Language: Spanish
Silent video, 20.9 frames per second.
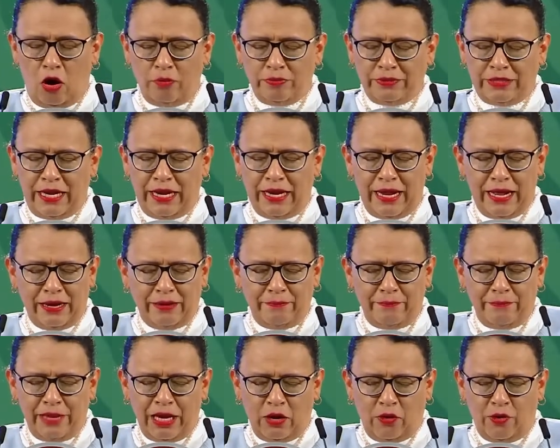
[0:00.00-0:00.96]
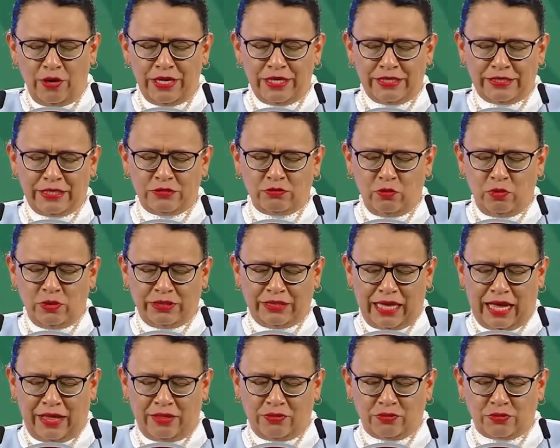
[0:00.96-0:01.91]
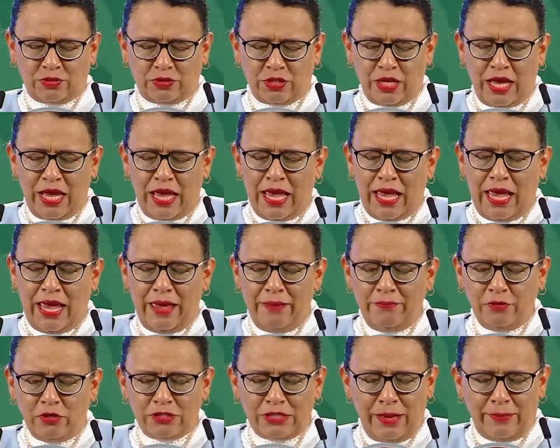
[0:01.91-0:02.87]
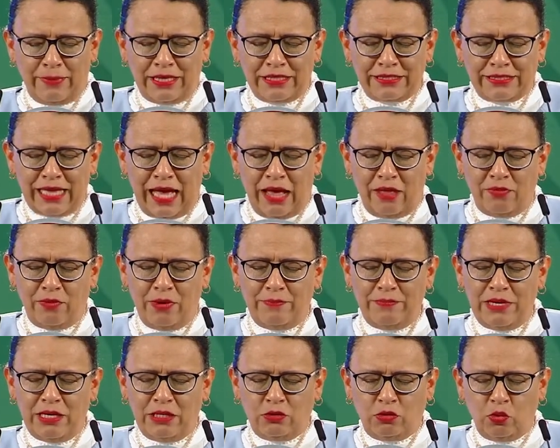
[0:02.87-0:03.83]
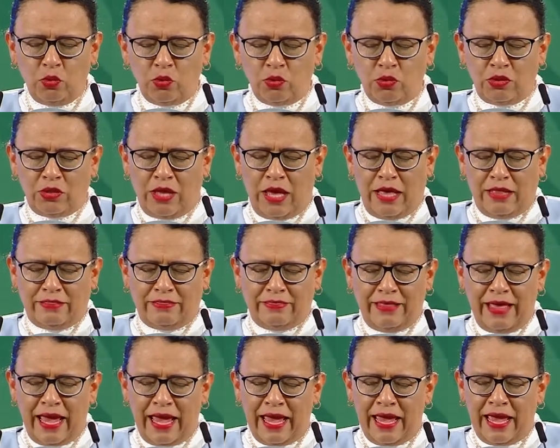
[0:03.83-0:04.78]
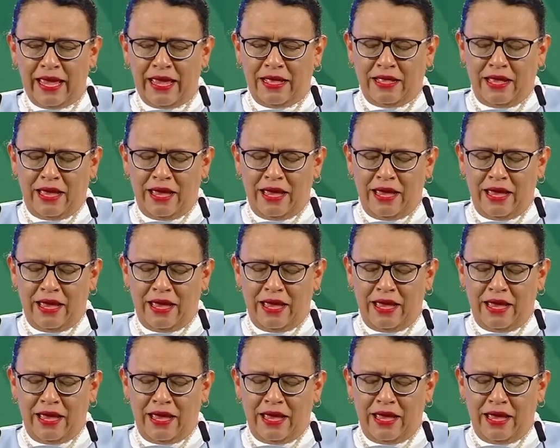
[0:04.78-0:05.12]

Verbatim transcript: obtener mejores resultados. Hemos avanzado en virtud de